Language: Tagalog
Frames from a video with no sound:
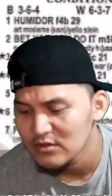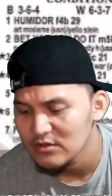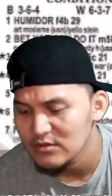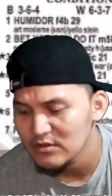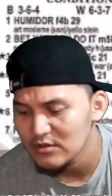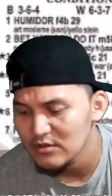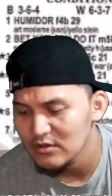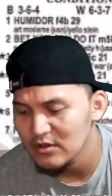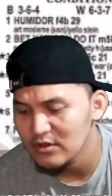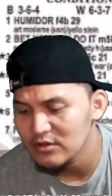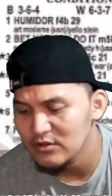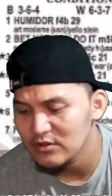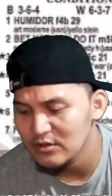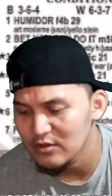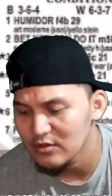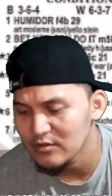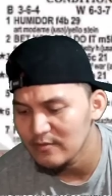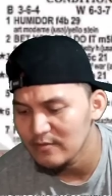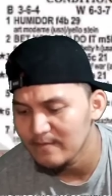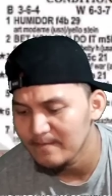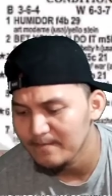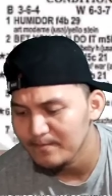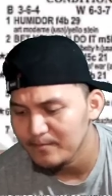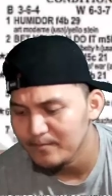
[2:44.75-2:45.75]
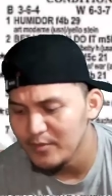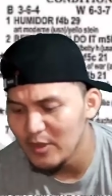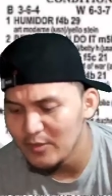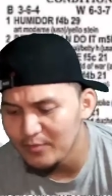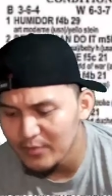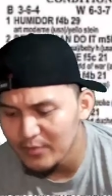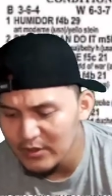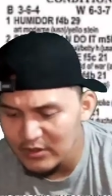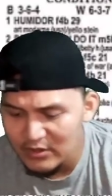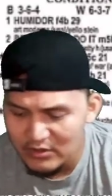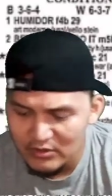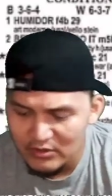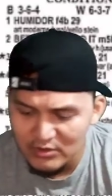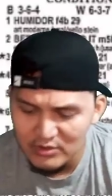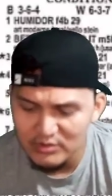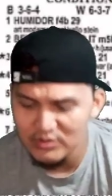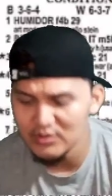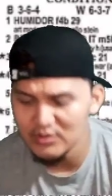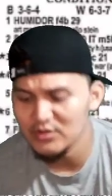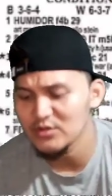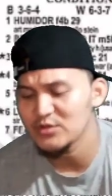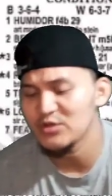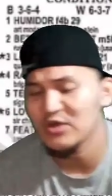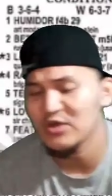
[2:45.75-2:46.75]
So ito, pag
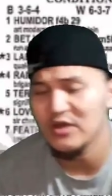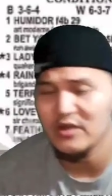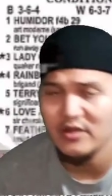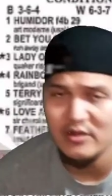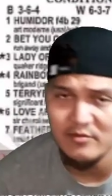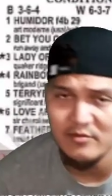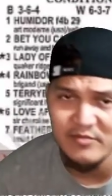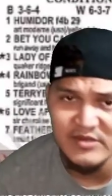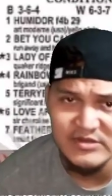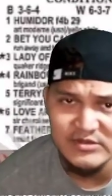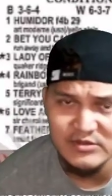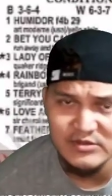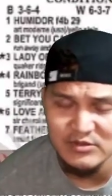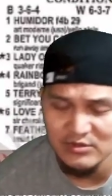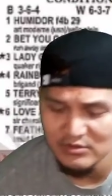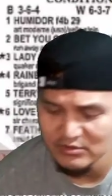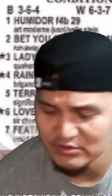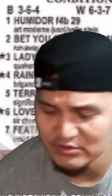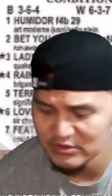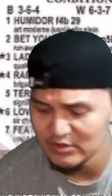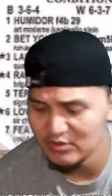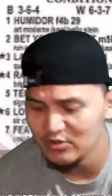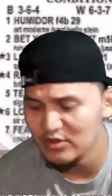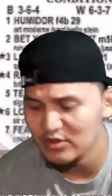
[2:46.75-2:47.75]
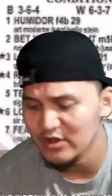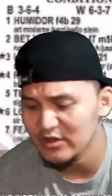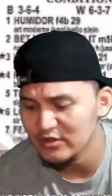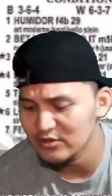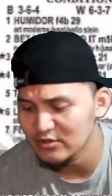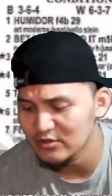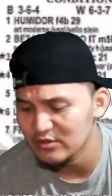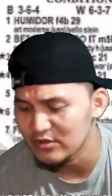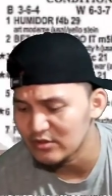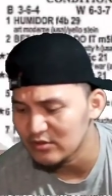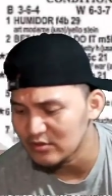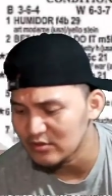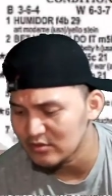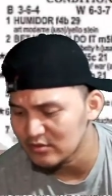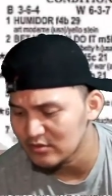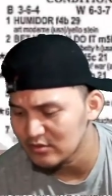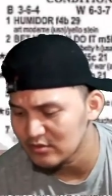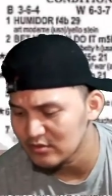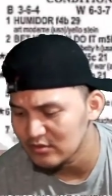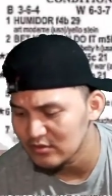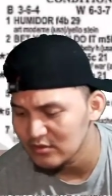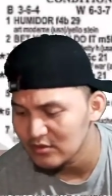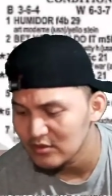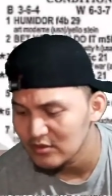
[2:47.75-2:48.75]
pinindot to, tsaka labas to, sigurado,
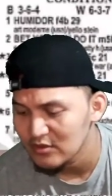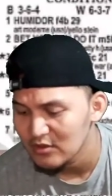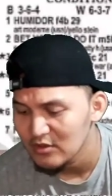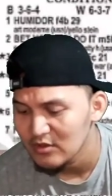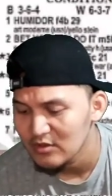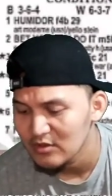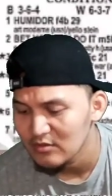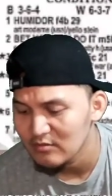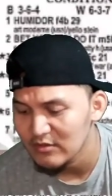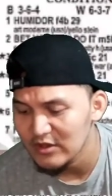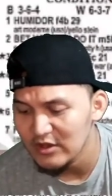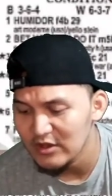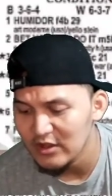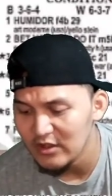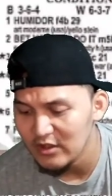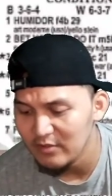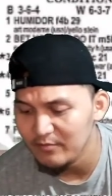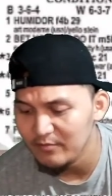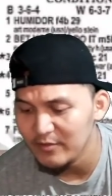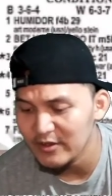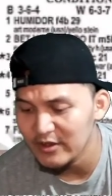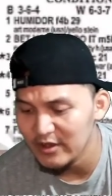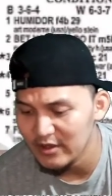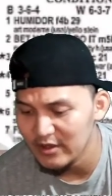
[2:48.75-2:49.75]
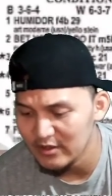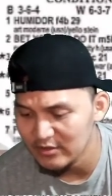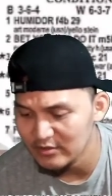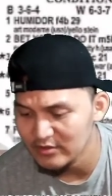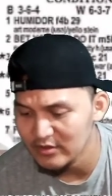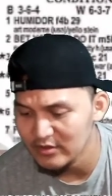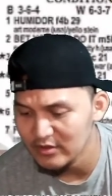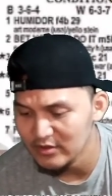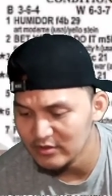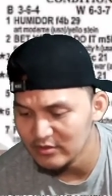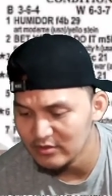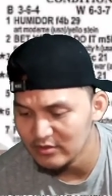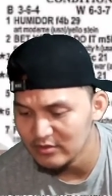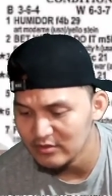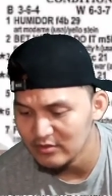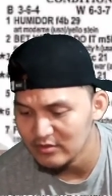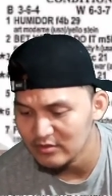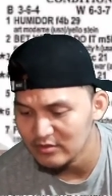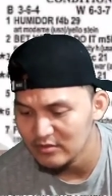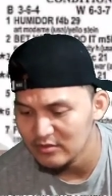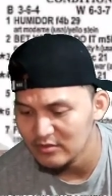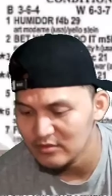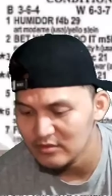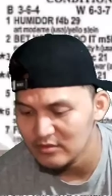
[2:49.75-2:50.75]
malaki panalo na ito.
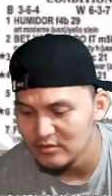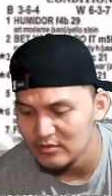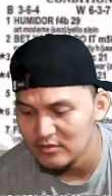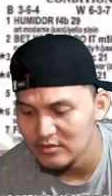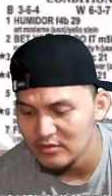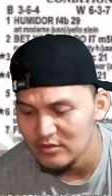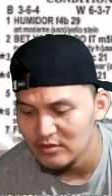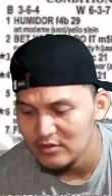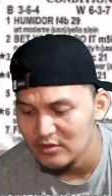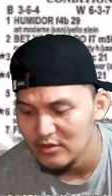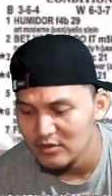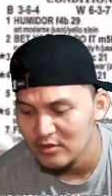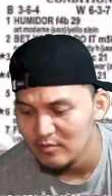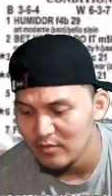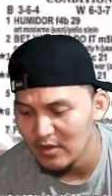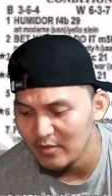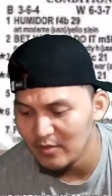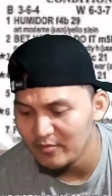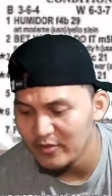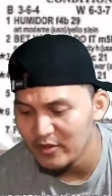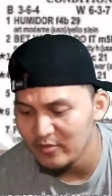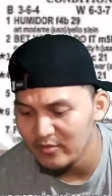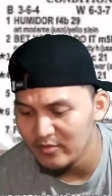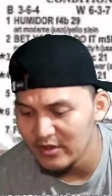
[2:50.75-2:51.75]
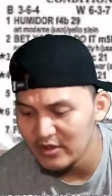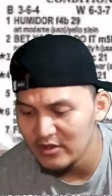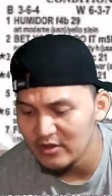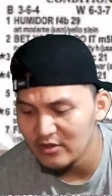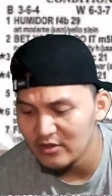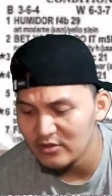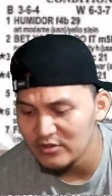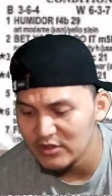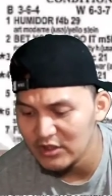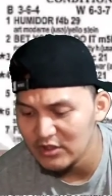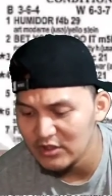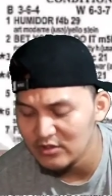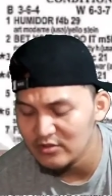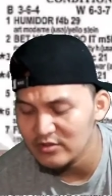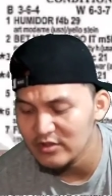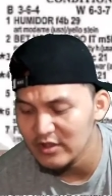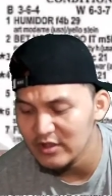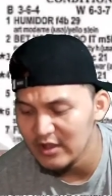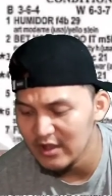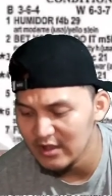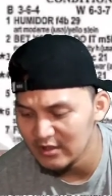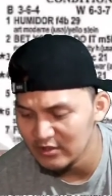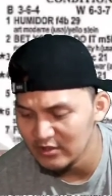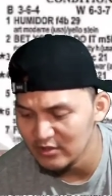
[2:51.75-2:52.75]
Pampremera ko dito,
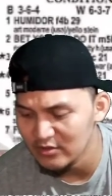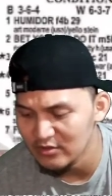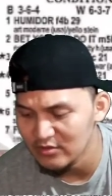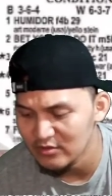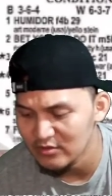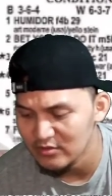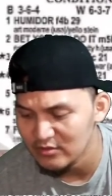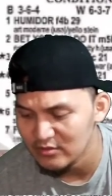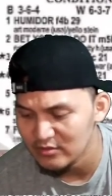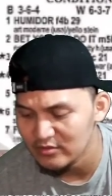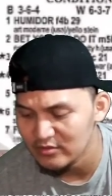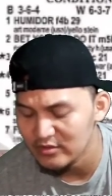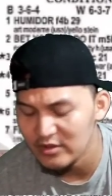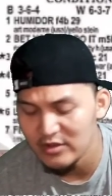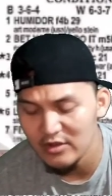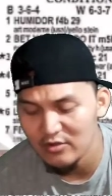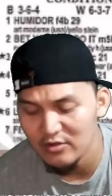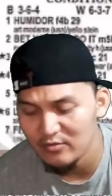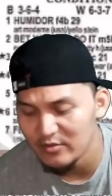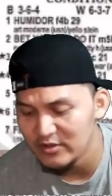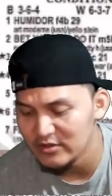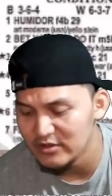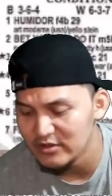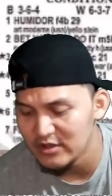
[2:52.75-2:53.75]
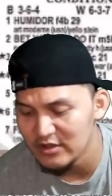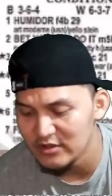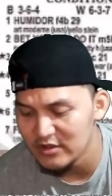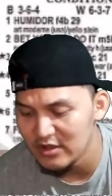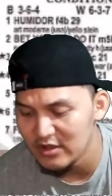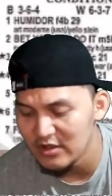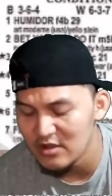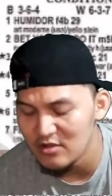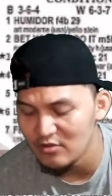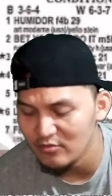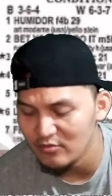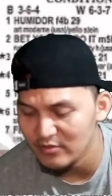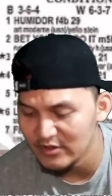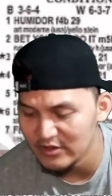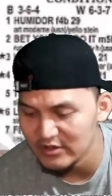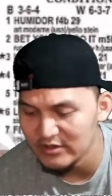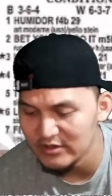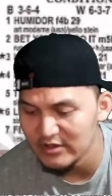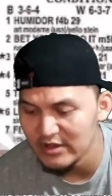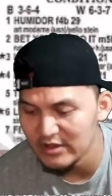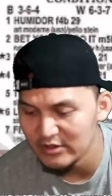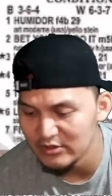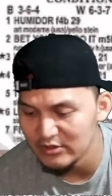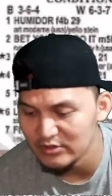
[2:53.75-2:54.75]
Diado. Hindi ako magtataka kung
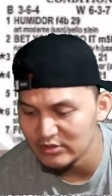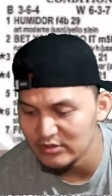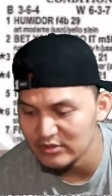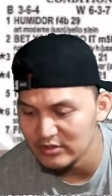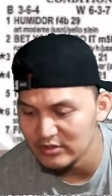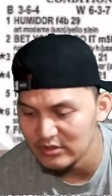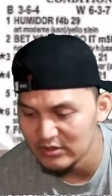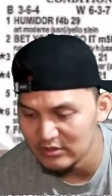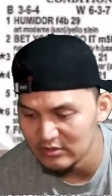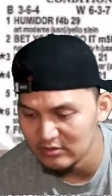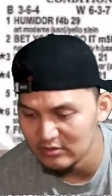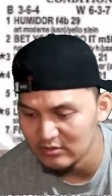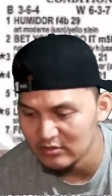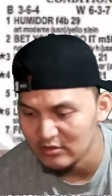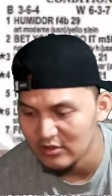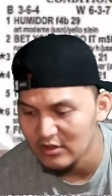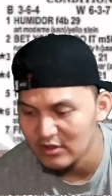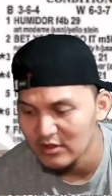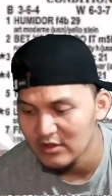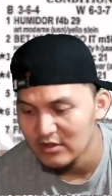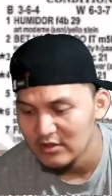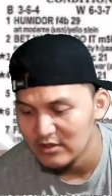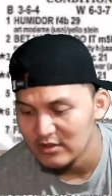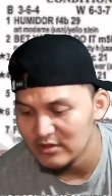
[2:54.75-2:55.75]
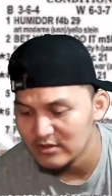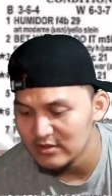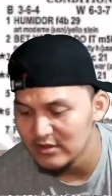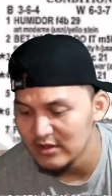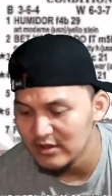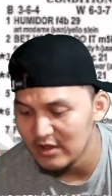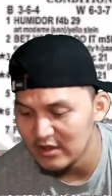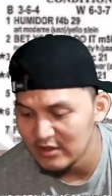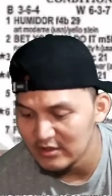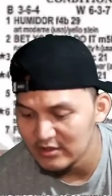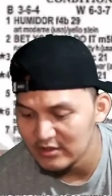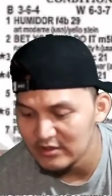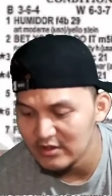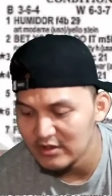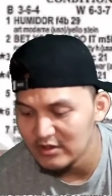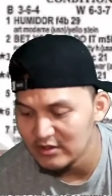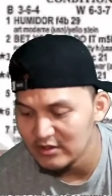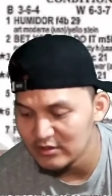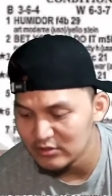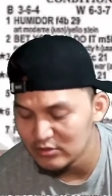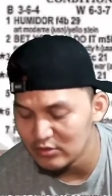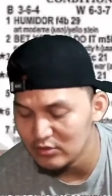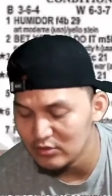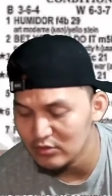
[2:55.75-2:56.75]
mananalo to dito. Kasi lagi na
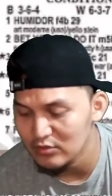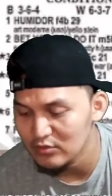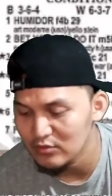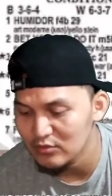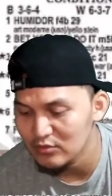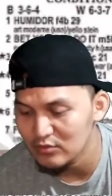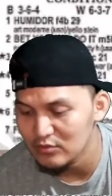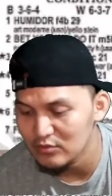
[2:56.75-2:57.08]
lang tong